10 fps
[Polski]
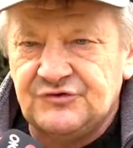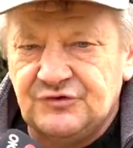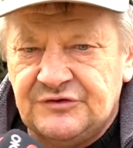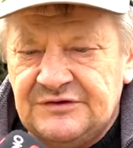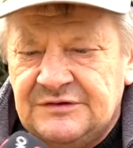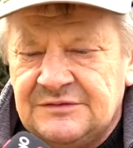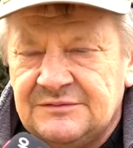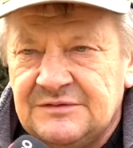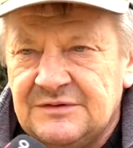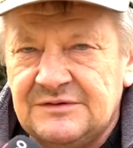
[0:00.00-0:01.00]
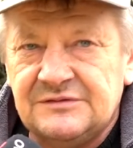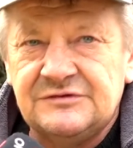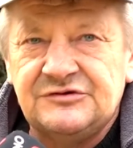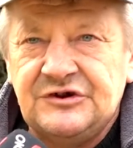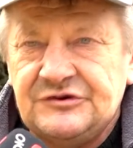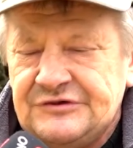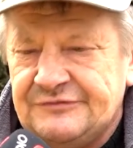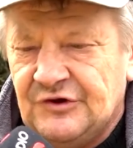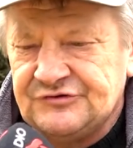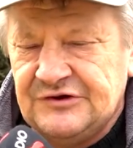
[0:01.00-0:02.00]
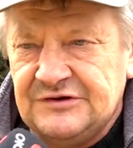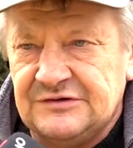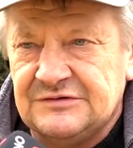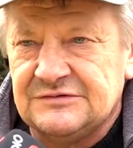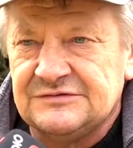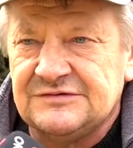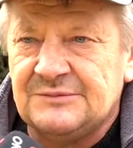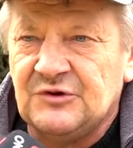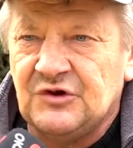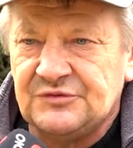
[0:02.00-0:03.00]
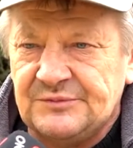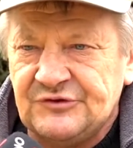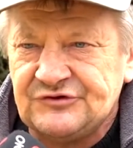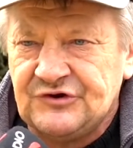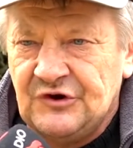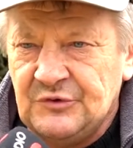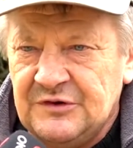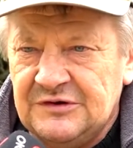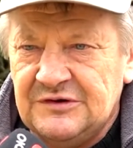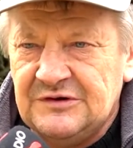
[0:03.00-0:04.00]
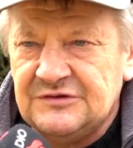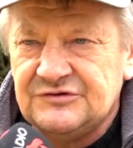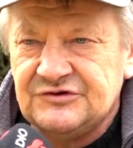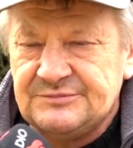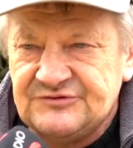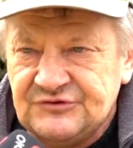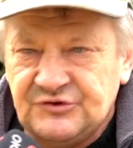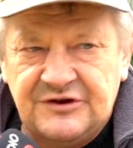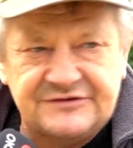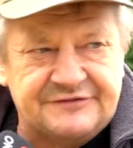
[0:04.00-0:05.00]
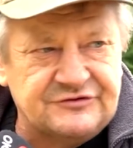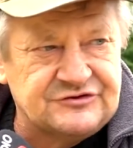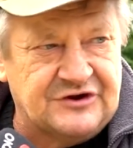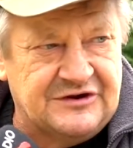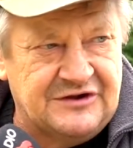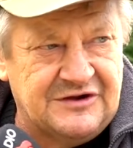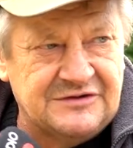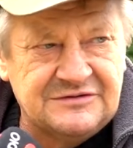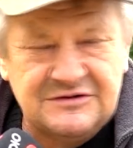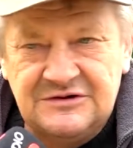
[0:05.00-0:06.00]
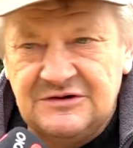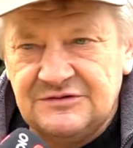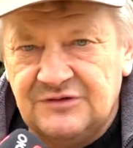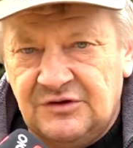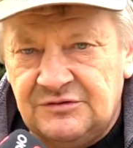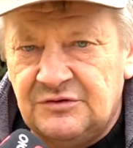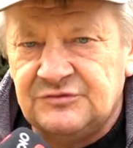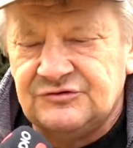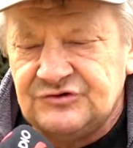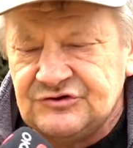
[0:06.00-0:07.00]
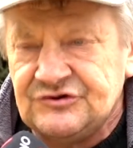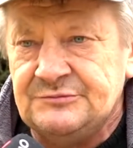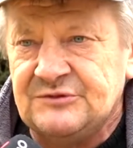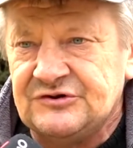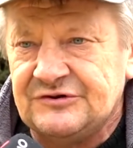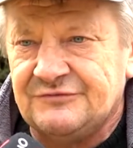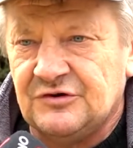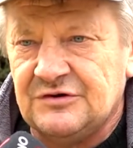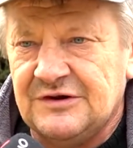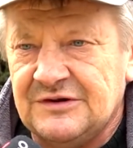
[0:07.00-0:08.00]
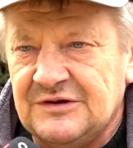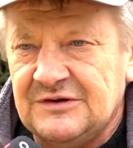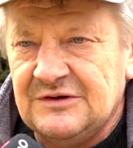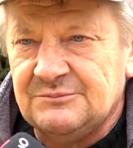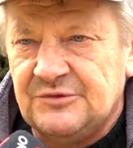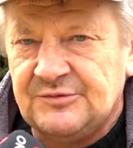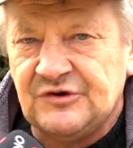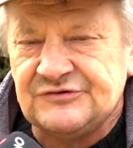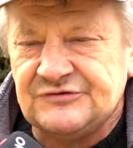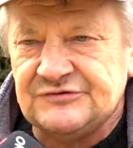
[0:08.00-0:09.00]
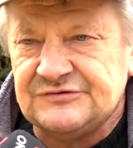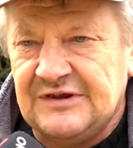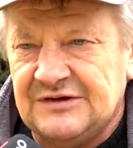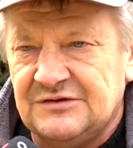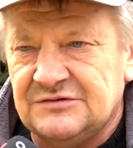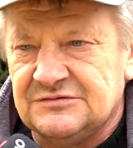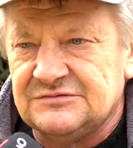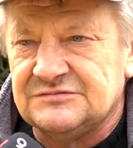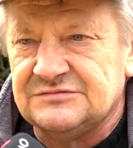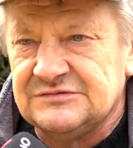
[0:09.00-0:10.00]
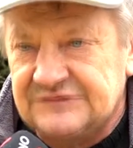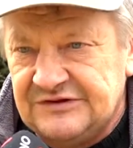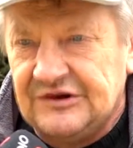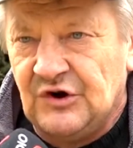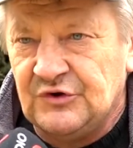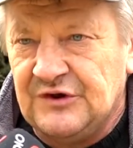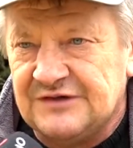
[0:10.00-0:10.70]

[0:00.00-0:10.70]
Dziury, dzieci wożę samochodem do szkoły, się psuje zawieszenie. No, no cieszymy się w ogóle po prostu z tego, tej drogi